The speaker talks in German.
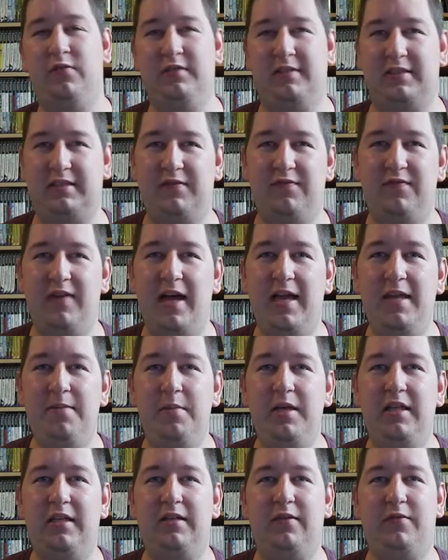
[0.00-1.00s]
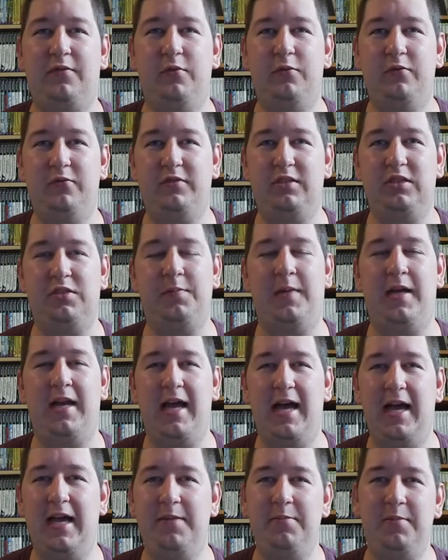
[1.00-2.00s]
2,50 Meter mal
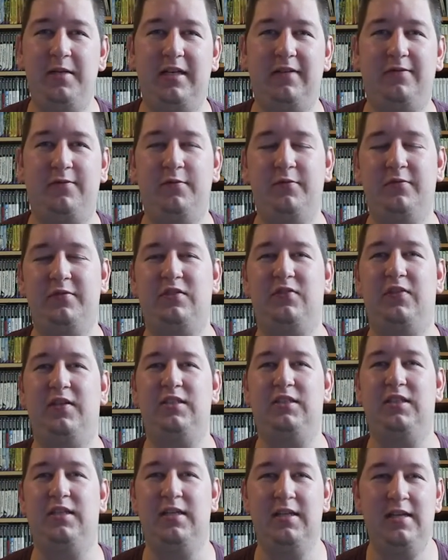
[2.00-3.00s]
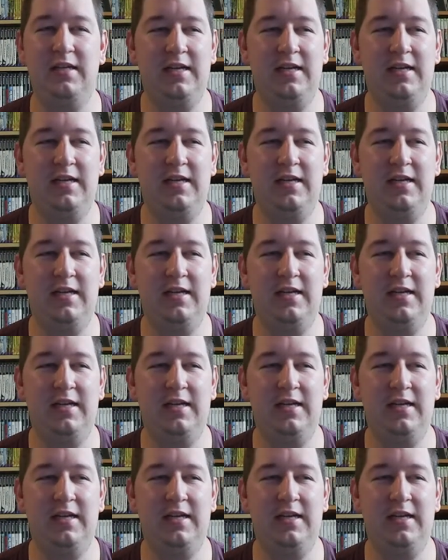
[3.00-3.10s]
1,25 Meter hat.